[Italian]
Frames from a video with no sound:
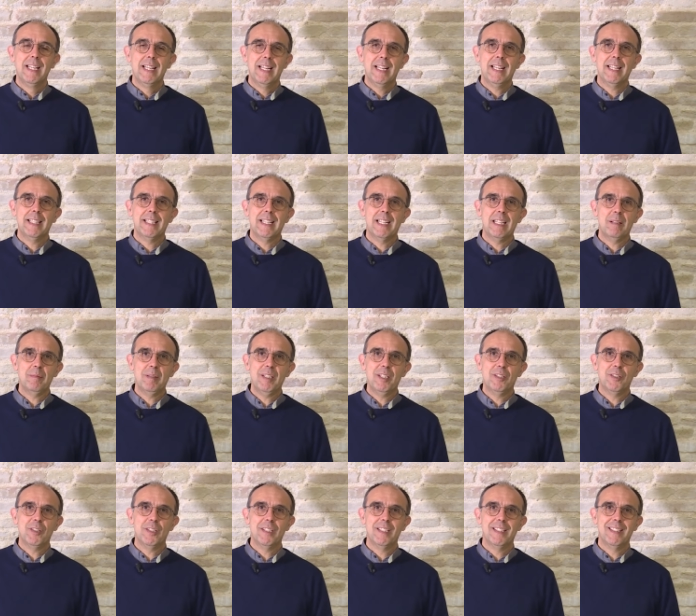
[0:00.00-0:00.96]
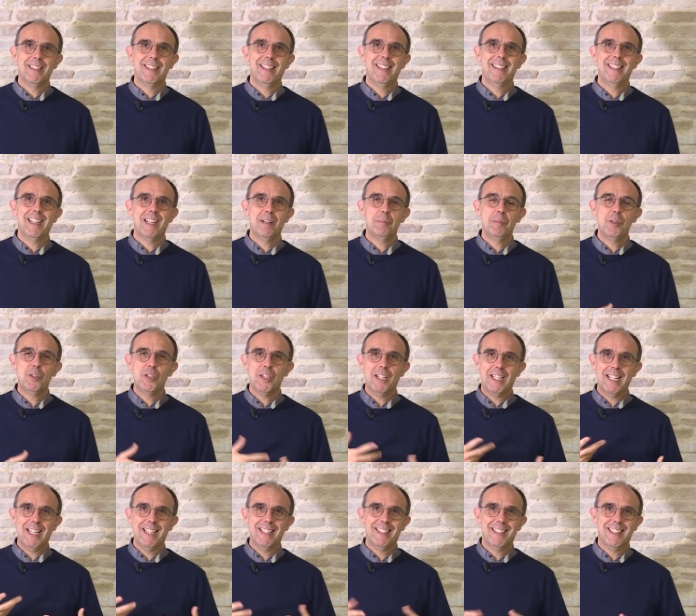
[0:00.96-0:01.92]
eh, dalla bici e dalla
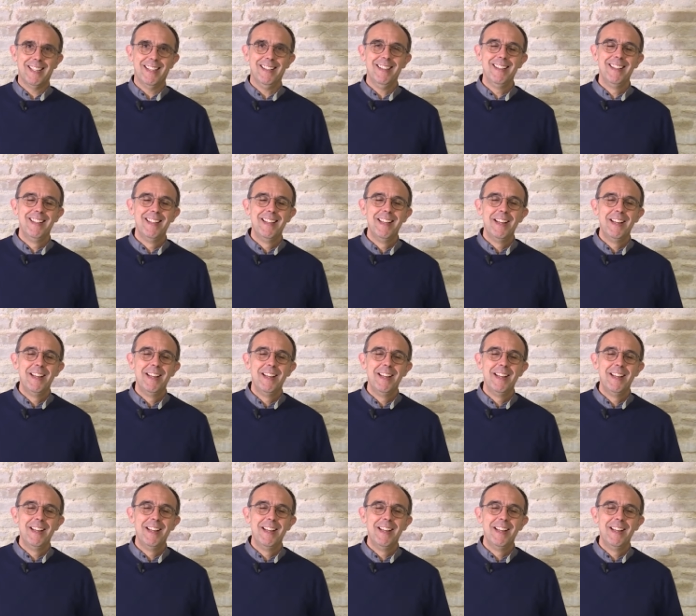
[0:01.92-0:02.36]
bicicletta,